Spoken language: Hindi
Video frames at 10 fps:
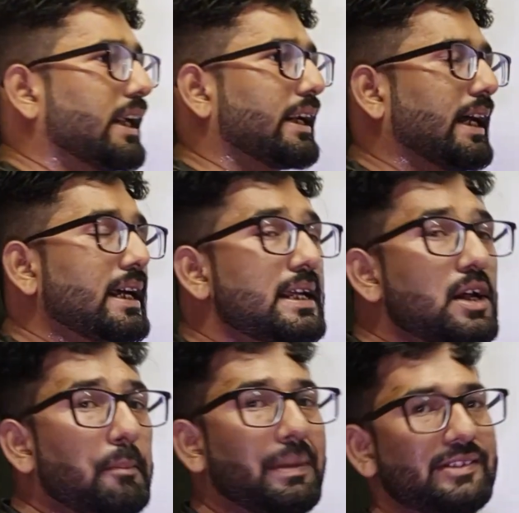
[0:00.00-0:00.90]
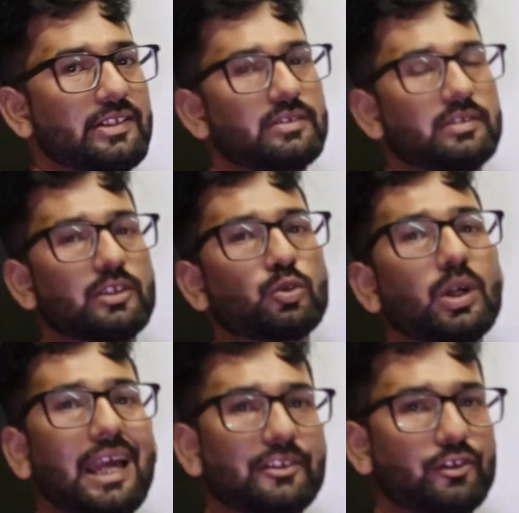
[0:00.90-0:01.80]
करना है मैं 66 को
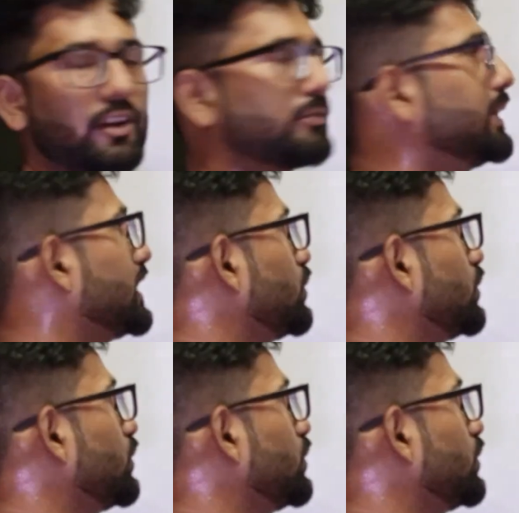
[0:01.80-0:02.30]
कैसे ट्रांसमिट